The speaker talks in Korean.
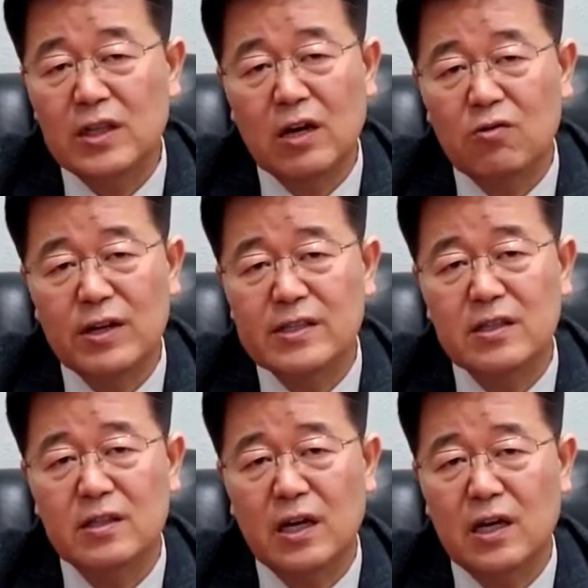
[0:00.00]
있다고
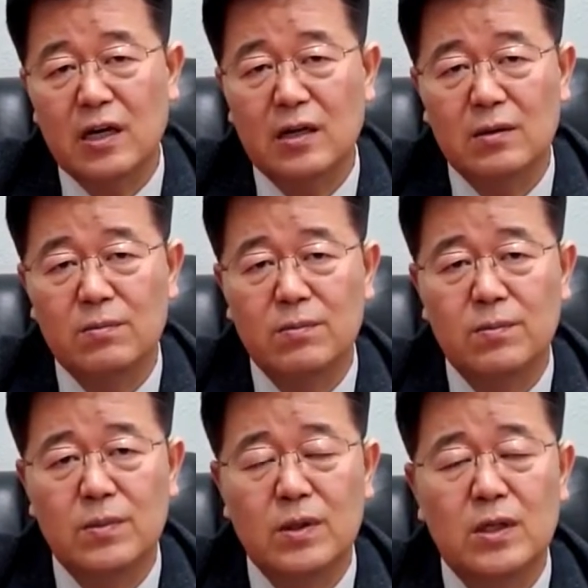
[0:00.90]
해서 내가
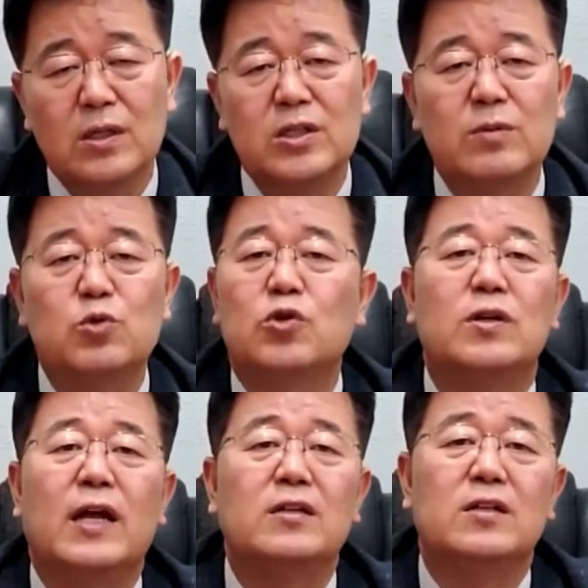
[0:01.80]

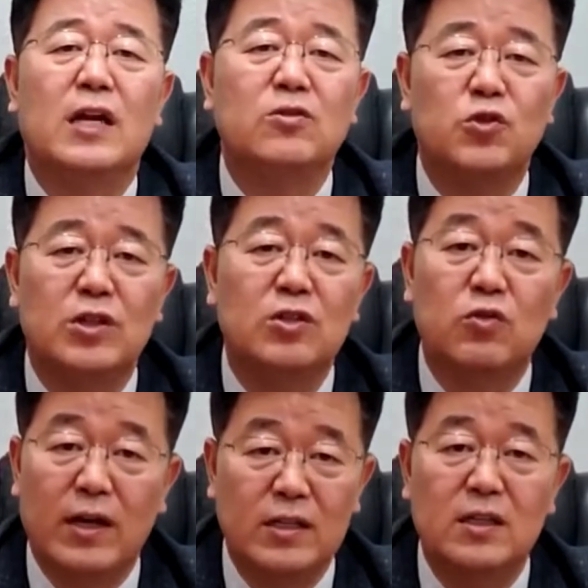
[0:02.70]
점수를 날 수 있는
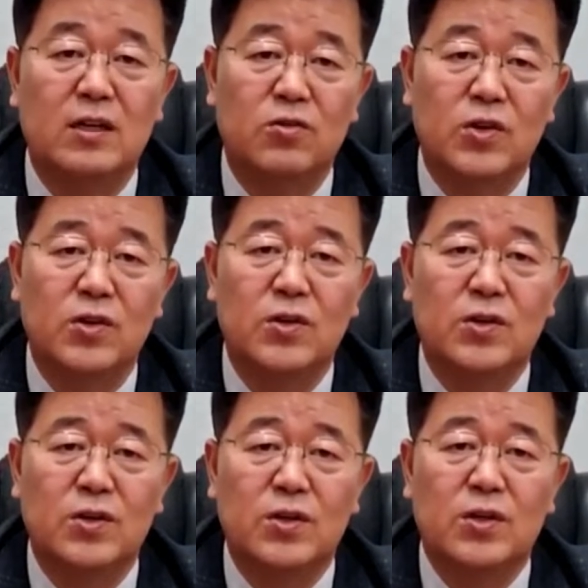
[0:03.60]
것도 아니더라고요.
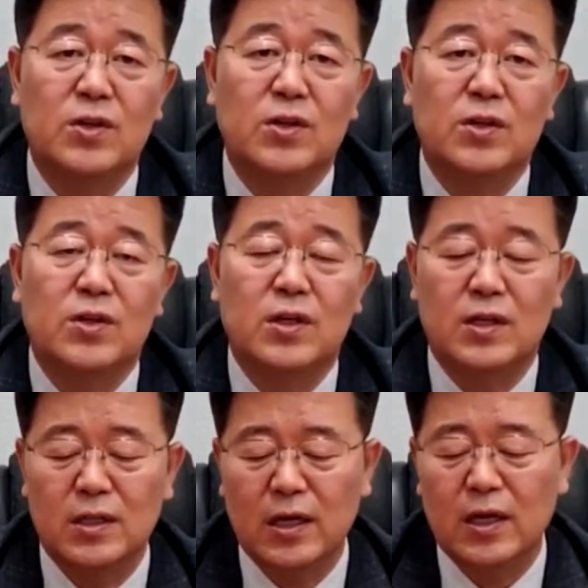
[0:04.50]

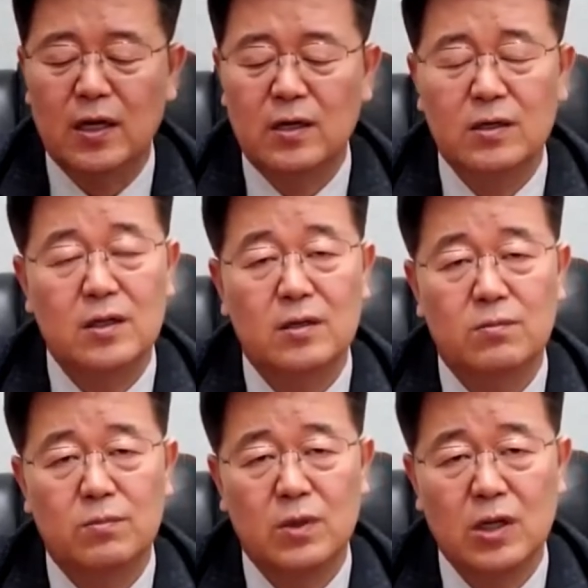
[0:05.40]
그러니까 내가
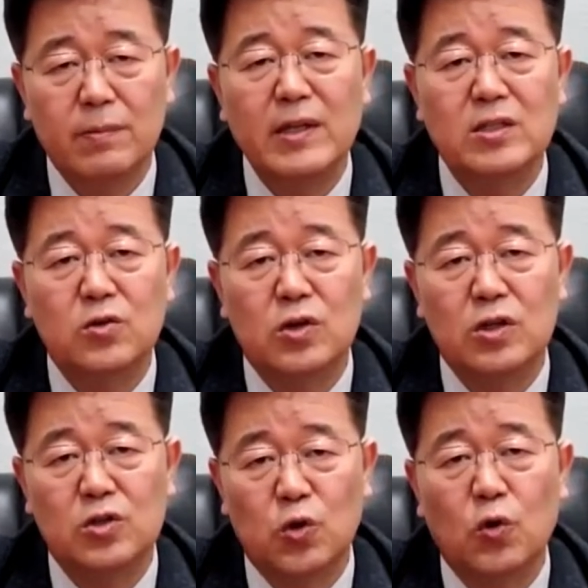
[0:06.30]

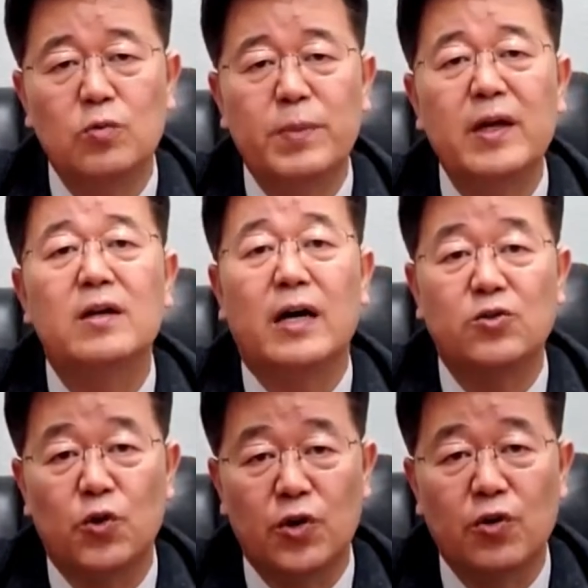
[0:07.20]
일반적으로는 좋은 패를
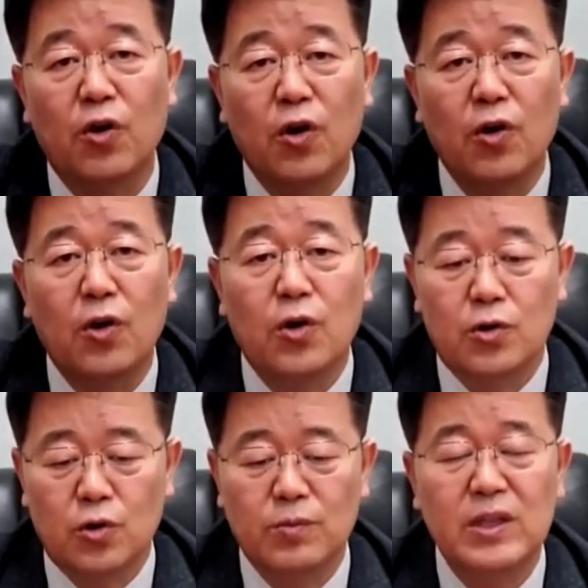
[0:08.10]
가지고 있고
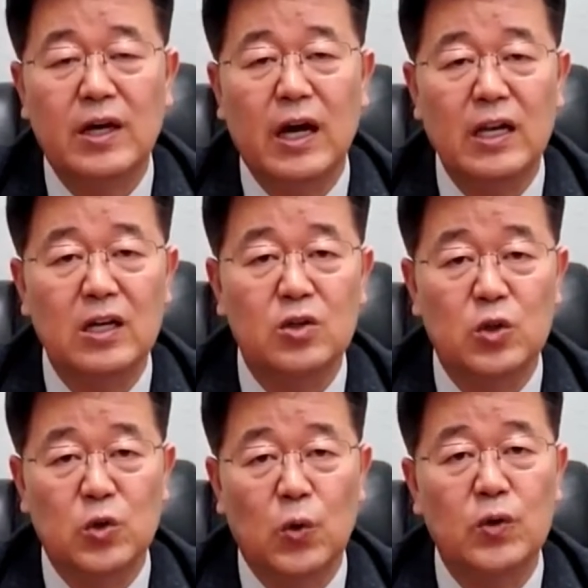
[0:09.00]
또 밑에 깔린
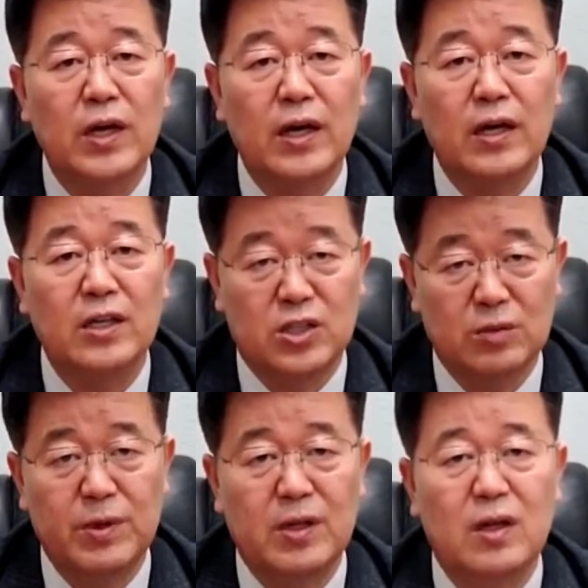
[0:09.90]
것도 좋은 게
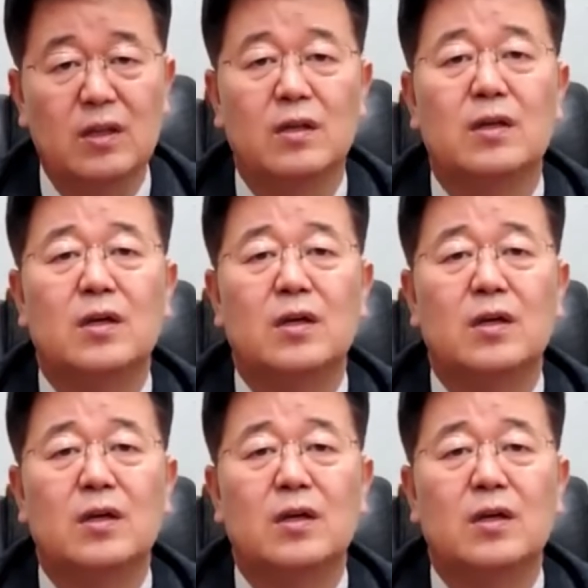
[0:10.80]
있으면은